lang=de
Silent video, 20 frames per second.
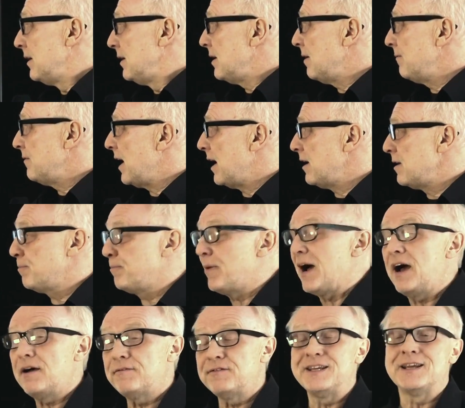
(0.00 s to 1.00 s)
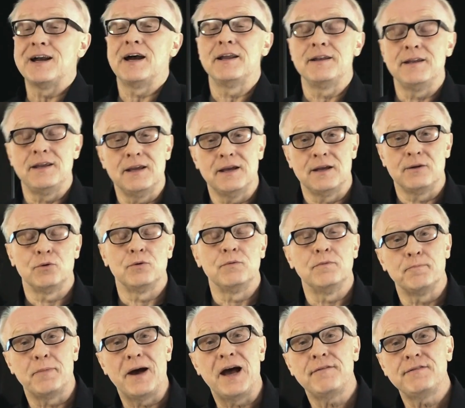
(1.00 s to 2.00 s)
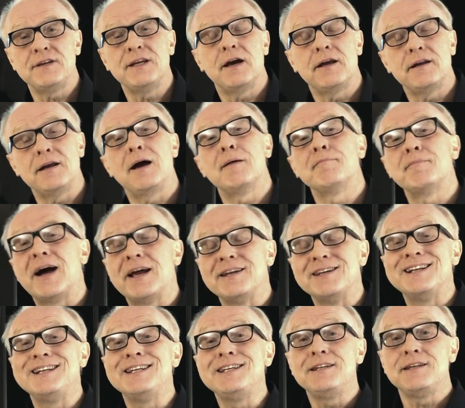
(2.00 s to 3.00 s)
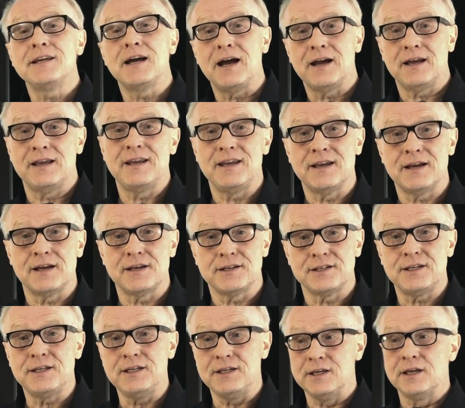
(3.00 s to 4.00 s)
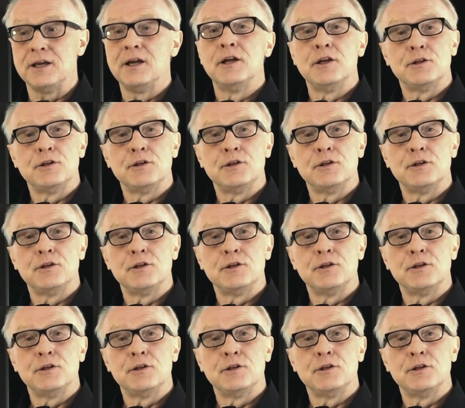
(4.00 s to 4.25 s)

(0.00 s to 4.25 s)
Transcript: Hier haben wir eine Pavianherde und Paviane haben eine lineare Hierarchie